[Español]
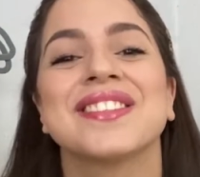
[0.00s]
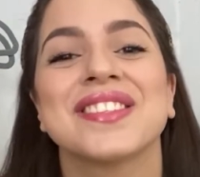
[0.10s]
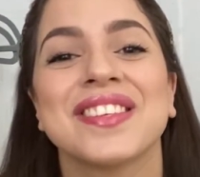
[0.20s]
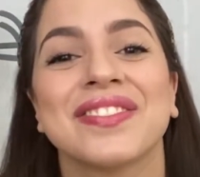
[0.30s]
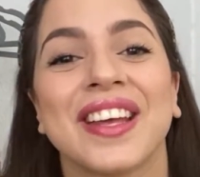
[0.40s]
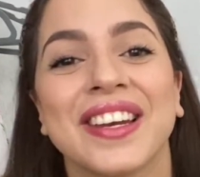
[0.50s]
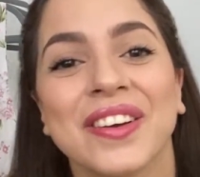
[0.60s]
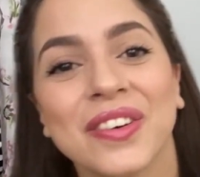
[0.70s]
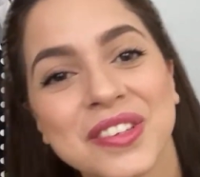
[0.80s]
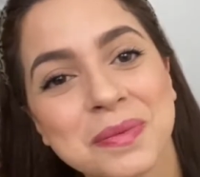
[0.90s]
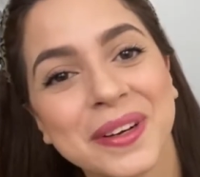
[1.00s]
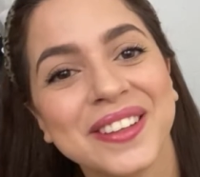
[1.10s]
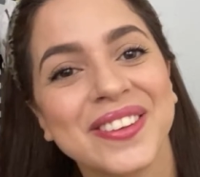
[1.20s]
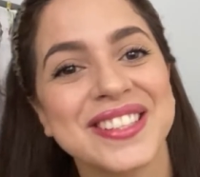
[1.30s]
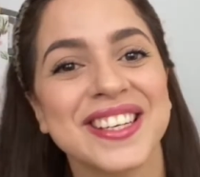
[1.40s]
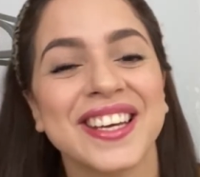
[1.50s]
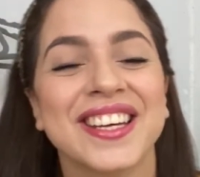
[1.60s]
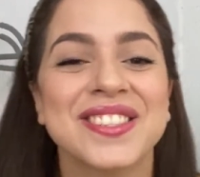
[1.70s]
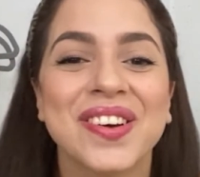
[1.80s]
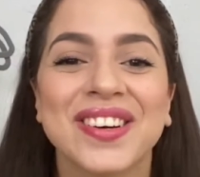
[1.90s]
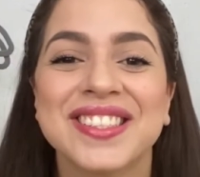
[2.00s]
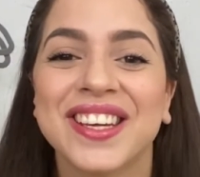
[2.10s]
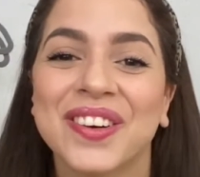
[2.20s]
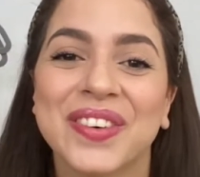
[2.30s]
es Neftalí Os para todas aquellas nuevas que no me